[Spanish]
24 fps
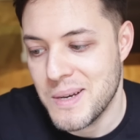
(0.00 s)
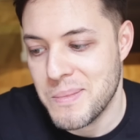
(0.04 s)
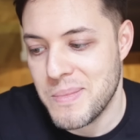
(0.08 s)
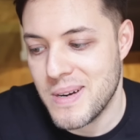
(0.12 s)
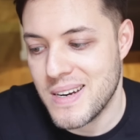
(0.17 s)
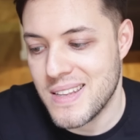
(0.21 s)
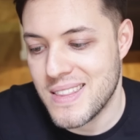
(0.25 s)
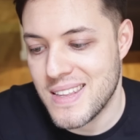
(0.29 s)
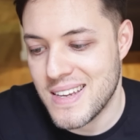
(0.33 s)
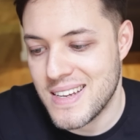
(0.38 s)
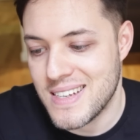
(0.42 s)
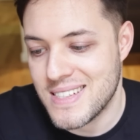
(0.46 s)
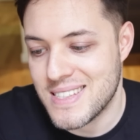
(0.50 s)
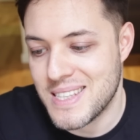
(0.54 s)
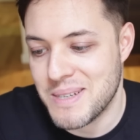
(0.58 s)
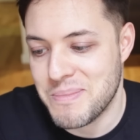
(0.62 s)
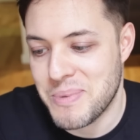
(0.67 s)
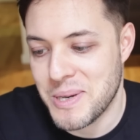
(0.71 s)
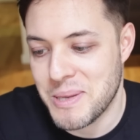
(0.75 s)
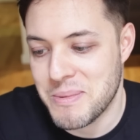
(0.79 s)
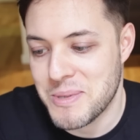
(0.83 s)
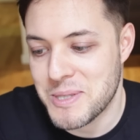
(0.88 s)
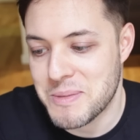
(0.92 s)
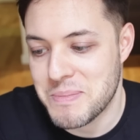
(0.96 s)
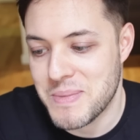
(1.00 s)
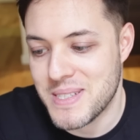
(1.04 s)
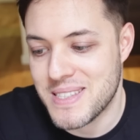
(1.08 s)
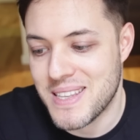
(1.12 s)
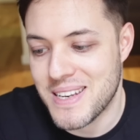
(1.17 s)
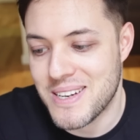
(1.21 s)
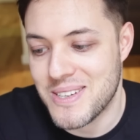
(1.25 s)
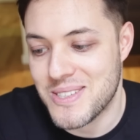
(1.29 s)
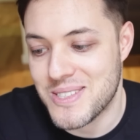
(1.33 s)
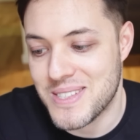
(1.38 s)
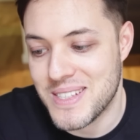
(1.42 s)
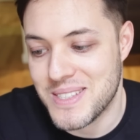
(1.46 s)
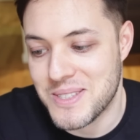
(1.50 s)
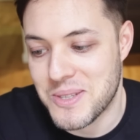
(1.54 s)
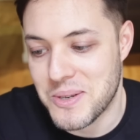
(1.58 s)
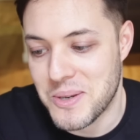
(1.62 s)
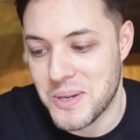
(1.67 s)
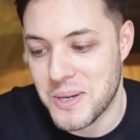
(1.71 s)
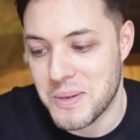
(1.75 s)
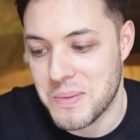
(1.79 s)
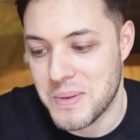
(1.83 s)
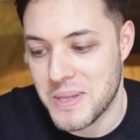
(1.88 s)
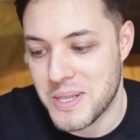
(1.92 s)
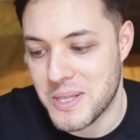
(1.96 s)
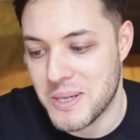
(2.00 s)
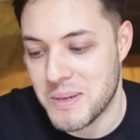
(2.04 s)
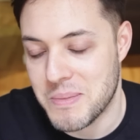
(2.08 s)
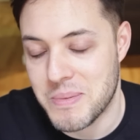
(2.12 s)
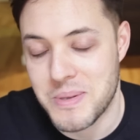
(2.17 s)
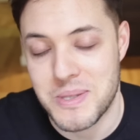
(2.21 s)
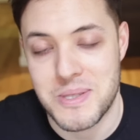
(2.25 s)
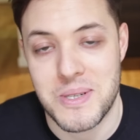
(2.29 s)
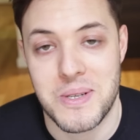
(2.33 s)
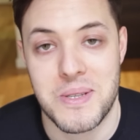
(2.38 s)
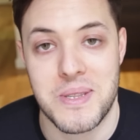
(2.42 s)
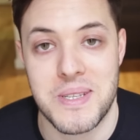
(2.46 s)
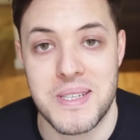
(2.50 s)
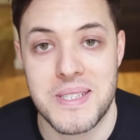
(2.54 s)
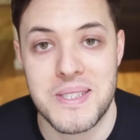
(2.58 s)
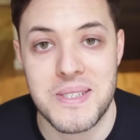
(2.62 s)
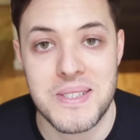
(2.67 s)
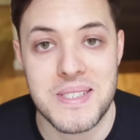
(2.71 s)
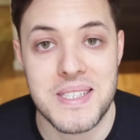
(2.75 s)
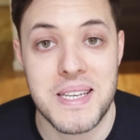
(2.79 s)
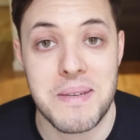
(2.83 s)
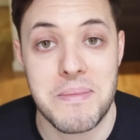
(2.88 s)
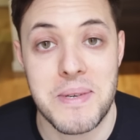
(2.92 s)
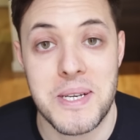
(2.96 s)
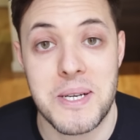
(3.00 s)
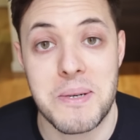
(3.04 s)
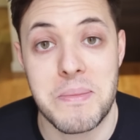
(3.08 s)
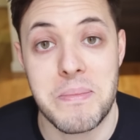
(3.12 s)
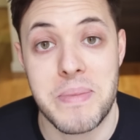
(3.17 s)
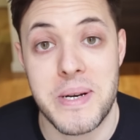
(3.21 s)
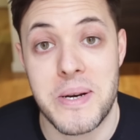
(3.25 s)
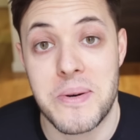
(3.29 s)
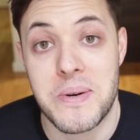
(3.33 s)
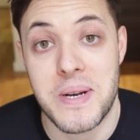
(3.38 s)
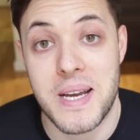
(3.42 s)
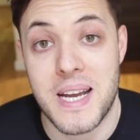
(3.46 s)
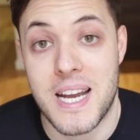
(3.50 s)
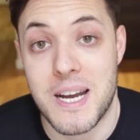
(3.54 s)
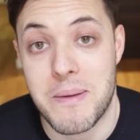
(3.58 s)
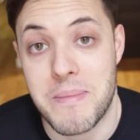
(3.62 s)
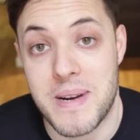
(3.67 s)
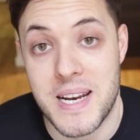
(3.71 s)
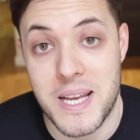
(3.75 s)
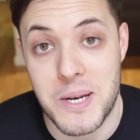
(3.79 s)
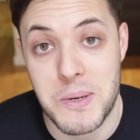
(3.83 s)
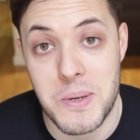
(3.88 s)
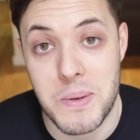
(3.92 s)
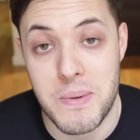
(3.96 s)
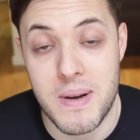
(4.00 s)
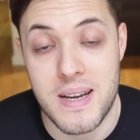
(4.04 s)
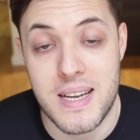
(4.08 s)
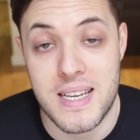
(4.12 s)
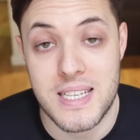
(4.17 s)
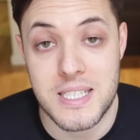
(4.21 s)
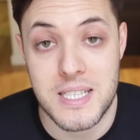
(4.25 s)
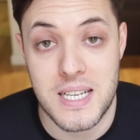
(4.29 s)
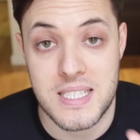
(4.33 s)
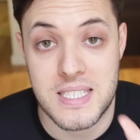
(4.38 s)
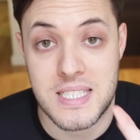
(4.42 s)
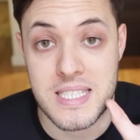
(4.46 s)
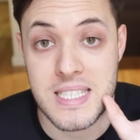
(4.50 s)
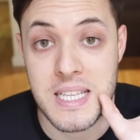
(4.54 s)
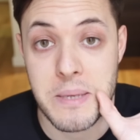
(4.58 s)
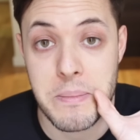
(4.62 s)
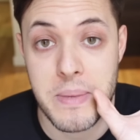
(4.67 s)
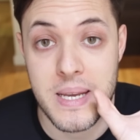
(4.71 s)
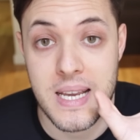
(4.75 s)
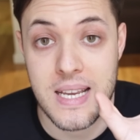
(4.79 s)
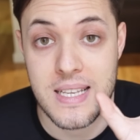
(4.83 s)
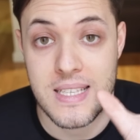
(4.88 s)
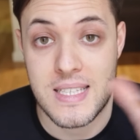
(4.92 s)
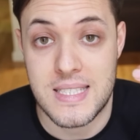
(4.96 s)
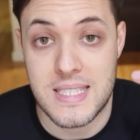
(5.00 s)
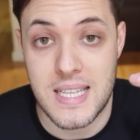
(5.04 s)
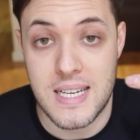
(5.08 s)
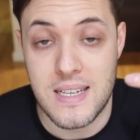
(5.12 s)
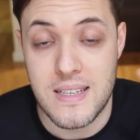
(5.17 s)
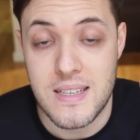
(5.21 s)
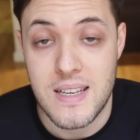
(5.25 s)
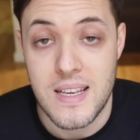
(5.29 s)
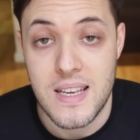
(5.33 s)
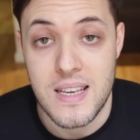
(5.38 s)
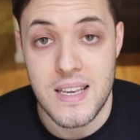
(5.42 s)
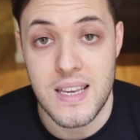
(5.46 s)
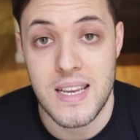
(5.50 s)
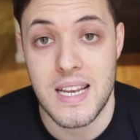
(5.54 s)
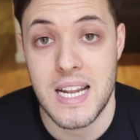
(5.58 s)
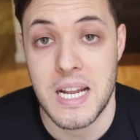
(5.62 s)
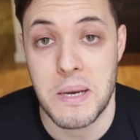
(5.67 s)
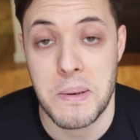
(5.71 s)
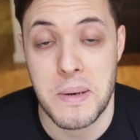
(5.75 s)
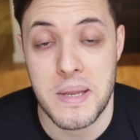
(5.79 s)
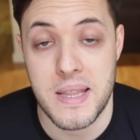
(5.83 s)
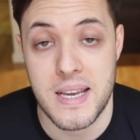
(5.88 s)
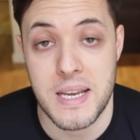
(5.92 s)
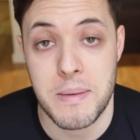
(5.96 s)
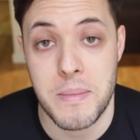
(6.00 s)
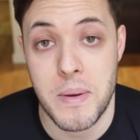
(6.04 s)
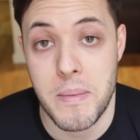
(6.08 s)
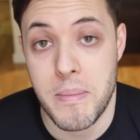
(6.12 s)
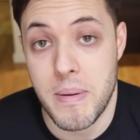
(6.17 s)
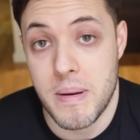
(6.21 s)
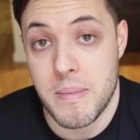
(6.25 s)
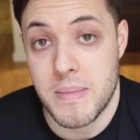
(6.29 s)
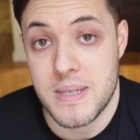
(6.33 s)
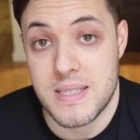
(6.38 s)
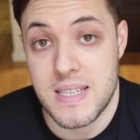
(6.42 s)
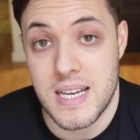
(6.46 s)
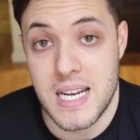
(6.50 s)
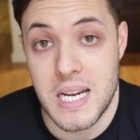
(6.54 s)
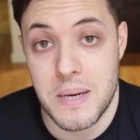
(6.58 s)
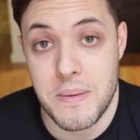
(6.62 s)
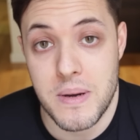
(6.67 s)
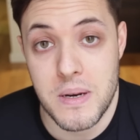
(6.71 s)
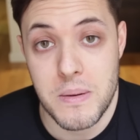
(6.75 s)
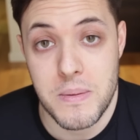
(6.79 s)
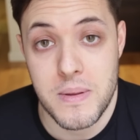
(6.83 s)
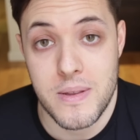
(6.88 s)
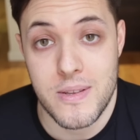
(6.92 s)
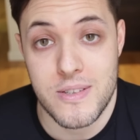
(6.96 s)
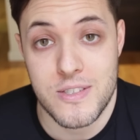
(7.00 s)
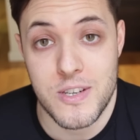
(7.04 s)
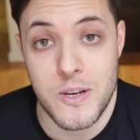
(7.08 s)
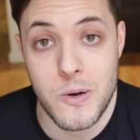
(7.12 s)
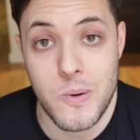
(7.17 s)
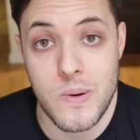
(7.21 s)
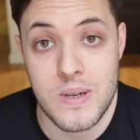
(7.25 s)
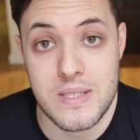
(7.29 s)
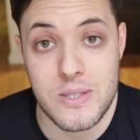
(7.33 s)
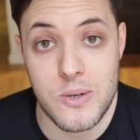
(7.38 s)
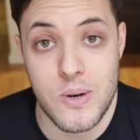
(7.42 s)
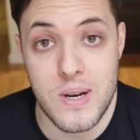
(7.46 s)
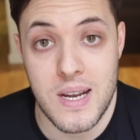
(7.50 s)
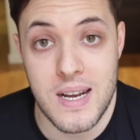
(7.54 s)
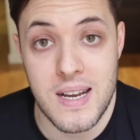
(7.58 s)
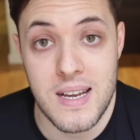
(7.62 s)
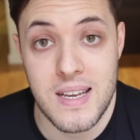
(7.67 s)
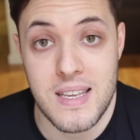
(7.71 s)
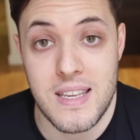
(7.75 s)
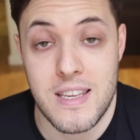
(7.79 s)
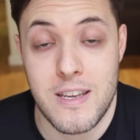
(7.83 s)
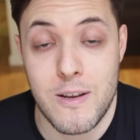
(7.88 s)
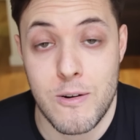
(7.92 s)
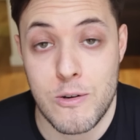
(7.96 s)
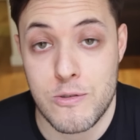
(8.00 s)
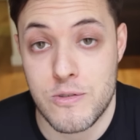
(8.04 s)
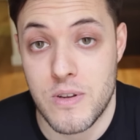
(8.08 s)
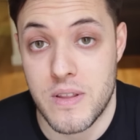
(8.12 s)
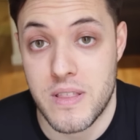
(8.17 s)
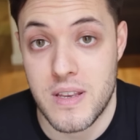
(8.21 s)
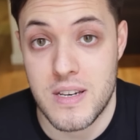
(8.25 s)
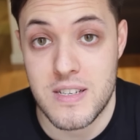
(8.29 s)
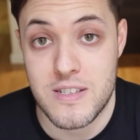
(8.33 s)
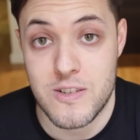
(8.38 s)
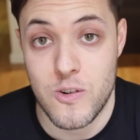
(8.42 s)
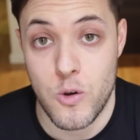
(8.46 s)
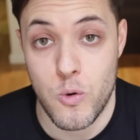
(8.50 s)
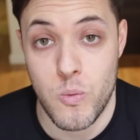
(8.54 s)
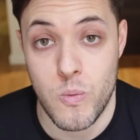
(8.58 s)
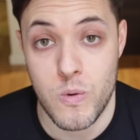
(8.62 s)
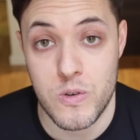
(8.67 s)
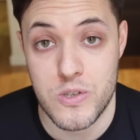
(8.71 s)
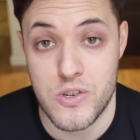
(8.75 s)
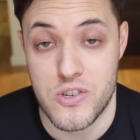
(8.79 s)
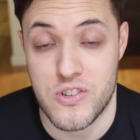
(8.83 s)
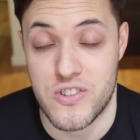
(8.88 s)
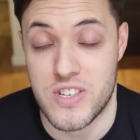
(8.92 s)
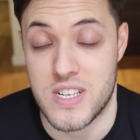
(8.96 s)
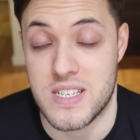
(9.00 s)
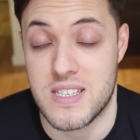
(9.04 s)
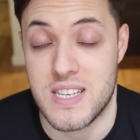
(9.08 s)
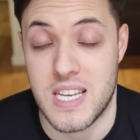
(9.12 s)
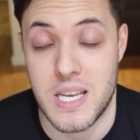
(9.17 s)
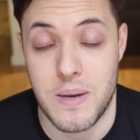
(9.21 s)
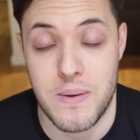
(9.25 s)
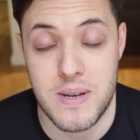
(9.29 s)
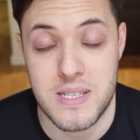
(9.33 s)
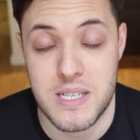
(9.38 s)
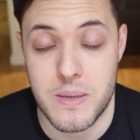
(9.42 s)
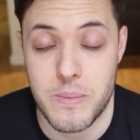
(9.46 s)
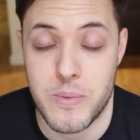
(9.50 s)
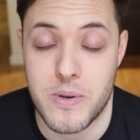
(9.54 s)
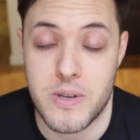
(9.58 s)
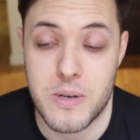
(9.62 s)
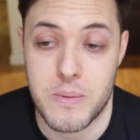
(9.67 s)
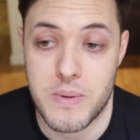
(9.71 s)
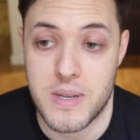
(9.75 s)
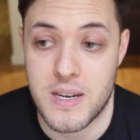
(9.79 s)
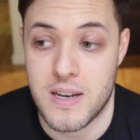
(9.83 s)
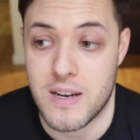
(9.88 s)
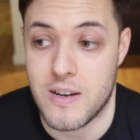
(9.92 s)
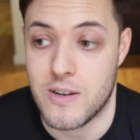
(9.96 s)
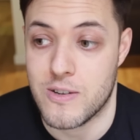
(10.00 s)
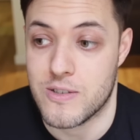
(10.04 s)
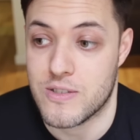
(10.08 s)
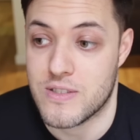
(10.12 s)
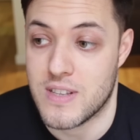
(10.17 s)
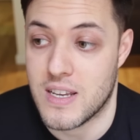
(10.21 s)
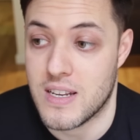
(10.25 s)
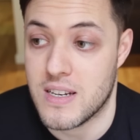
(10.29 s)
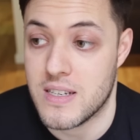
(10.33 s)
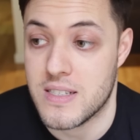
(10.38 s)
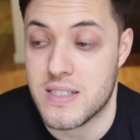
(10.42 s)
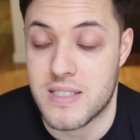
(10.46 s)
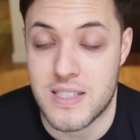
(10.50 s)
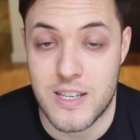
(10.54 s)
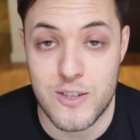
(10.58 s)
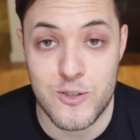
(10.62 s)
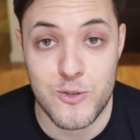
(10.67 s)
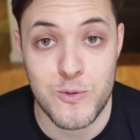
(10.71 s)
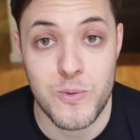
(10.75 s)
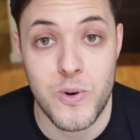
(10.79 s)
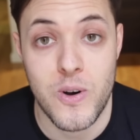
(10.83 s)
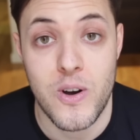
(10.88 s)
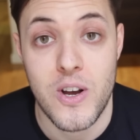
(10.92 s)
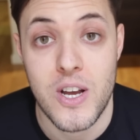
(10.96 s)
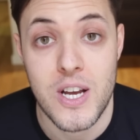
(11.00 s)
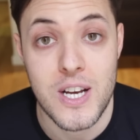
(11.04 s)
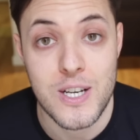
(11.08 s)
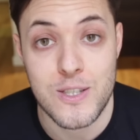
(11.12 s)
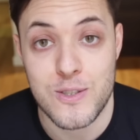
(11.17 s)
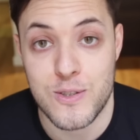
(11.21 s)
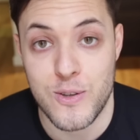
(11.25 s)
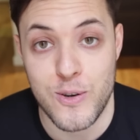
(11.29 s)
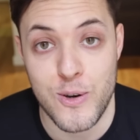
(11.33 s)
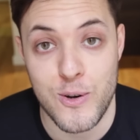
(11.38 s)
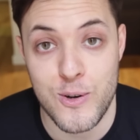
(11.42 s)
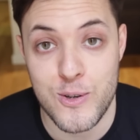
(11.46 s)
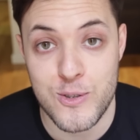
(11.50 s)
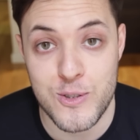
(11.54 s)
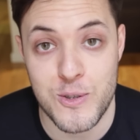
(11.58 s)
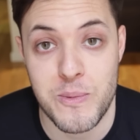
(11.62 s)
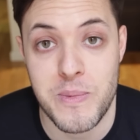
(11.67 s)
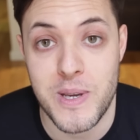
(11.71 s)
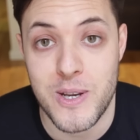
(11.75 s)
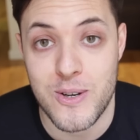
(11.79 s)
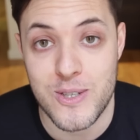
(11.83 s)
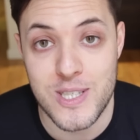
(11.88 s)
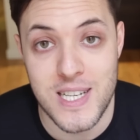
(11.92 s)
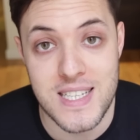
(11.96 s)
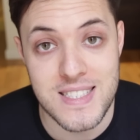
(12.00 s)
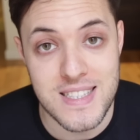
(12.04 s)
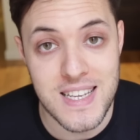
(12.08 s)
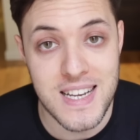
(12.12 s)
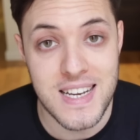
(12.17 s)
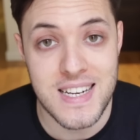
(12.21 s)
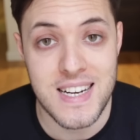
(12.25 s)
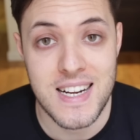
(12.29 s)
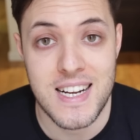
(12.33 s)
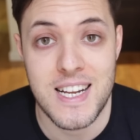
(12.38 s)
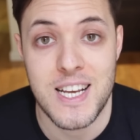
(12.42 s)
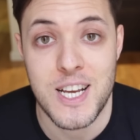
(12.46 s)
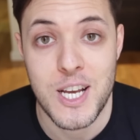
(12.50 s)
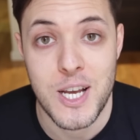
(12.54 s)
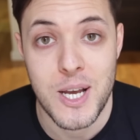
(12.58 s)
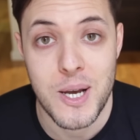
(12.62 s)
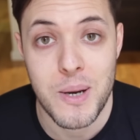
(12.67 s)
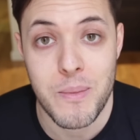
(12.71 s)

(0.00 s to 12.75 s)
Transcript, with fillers: Parece que hasta podemos meternos dentro del vídeo, pues lo cierto es que me he comprado una cámara nueva que es así de pequeñita y la verdad que me permite grabar vídeos en 4K e incluso hacer slow motions, así que vais a poder ver en los dailies que subo todos los domingos a este canal,